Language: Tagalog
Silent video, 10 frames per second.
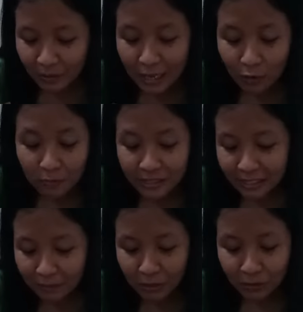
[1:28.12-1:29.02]
Wala akong
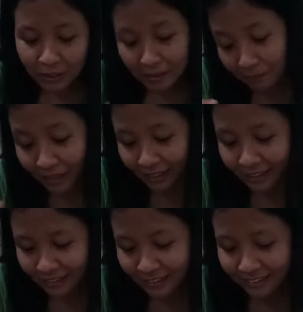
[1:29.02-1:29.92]
masabi kundi
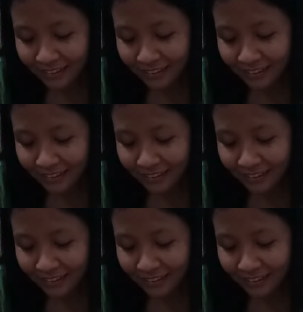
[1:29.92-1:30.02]
paaralan.